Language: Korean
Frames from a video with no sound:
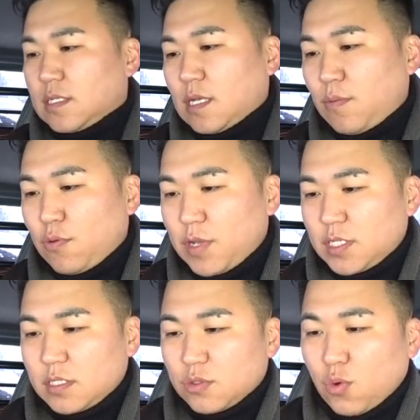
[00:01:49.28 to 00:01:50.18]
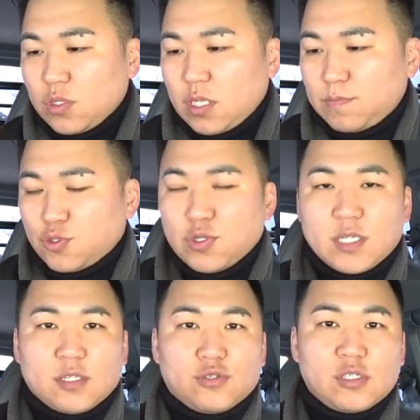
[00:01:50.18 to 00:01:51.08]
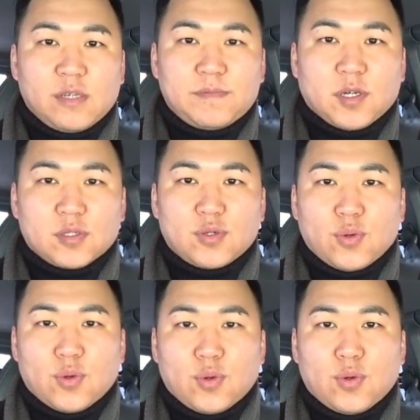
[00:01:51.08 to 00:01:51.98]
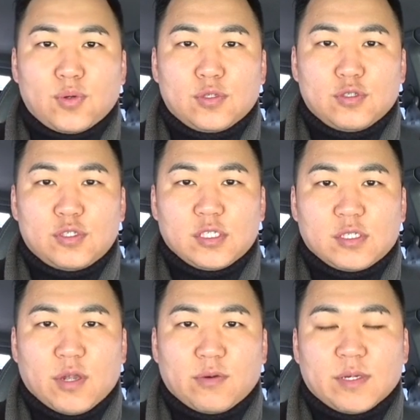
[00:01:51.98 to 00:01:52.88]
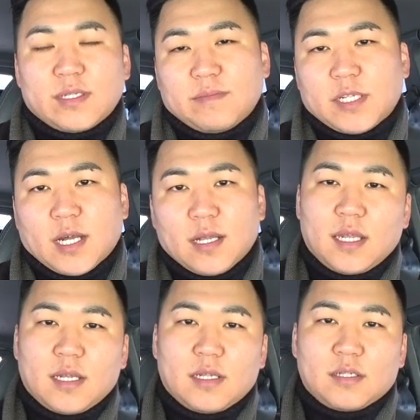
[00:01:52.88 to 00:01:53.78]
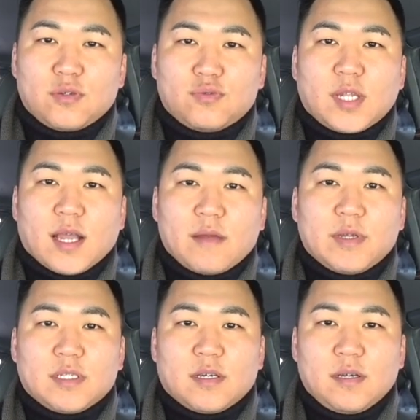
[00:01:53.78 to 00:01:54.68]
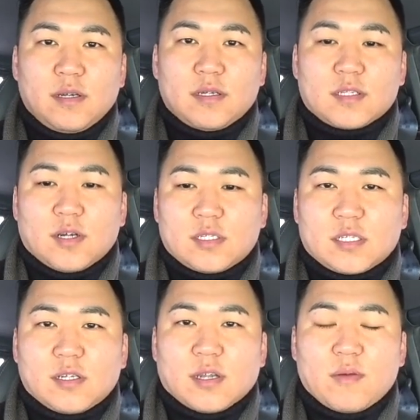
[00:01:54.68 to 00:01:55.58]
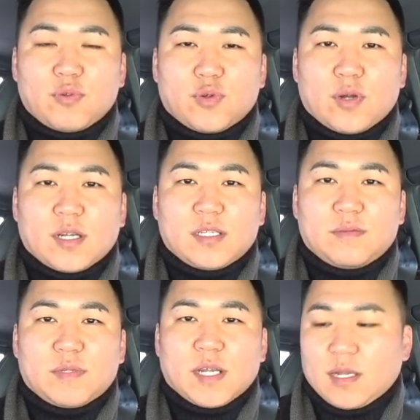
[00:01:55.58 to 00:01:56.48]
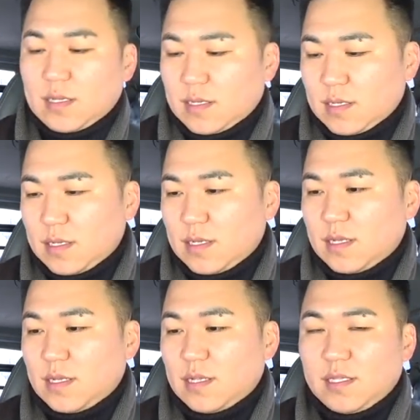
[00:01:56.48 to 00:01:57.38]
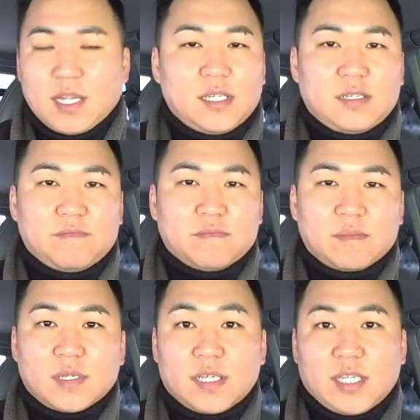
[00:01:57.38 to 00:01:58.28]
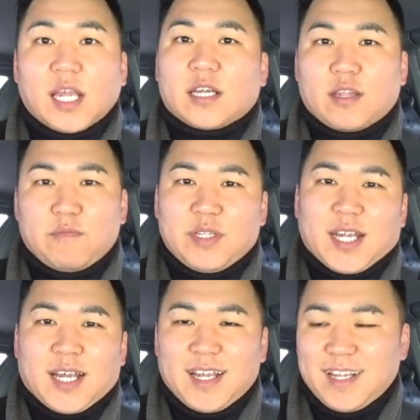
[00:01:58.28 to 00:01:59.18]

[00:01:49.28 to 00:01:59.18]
자 보면은 59에서 60 정도 유지되고 있습니다 또 운행하면서 더 측정해 보도록 하겠습니다 내심 기대가 됩니다